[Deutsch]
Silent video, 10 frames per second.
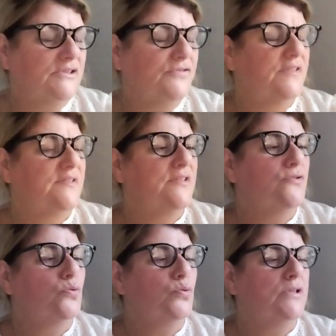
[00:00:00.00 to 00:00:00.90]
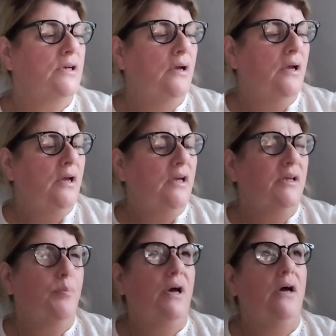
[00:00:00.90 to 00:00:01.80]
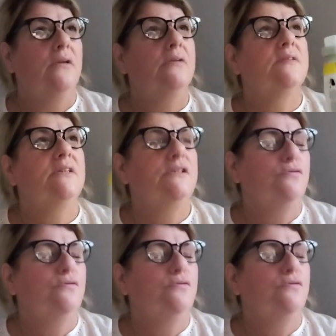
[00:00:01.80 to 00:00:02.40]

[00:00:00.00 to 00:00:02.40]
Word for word: ich fand es nicht so gut. Ich habe gerade gesehen,